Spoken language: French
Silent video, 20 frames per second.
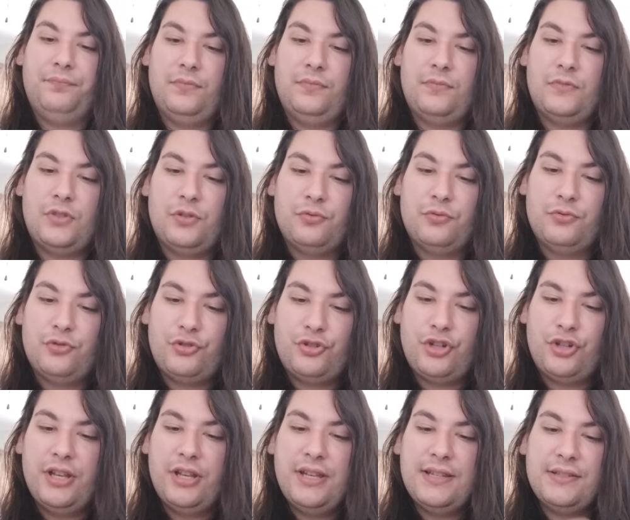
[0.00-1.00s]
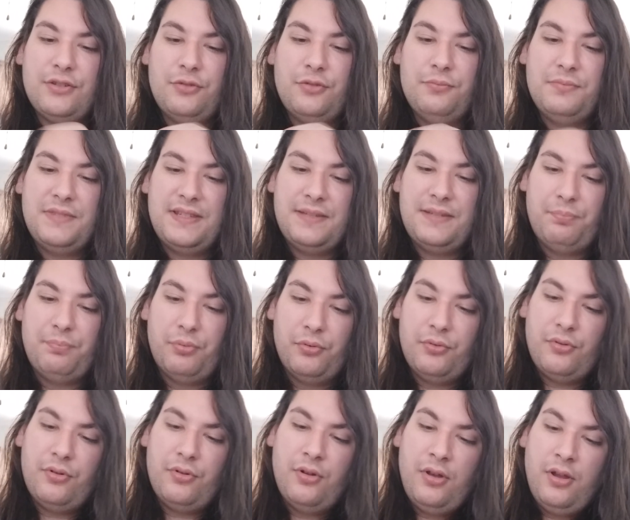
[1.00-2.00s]
donc je connais ça un petit
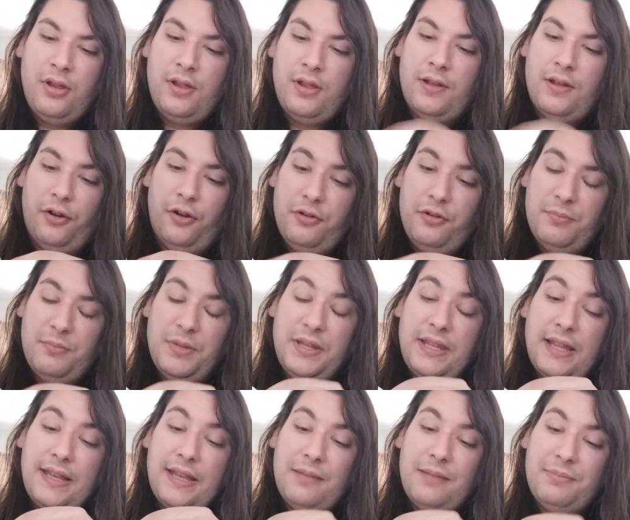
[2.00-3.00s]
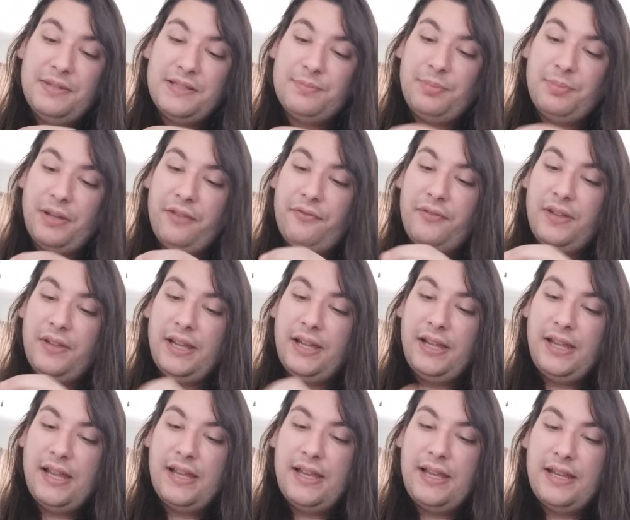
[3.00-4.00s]
peu. Un de mes cannabis
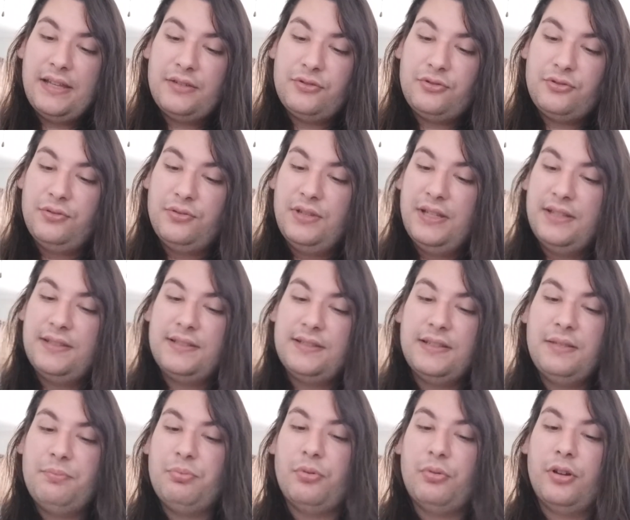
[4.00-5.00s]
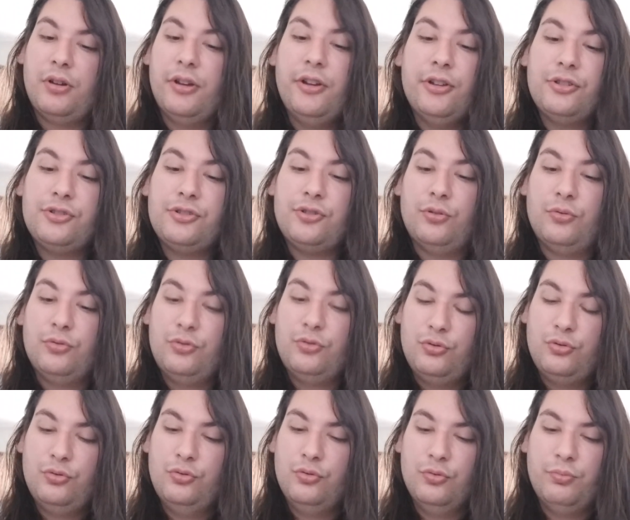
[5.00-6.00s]
préférés à la SQDC pour euh, son
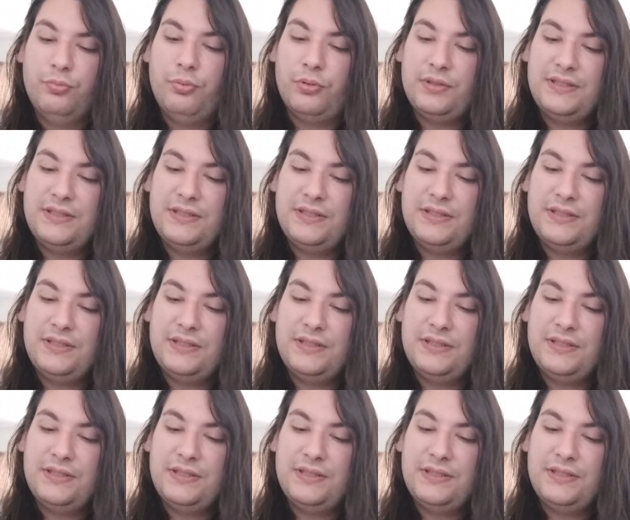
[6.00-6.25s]
goût,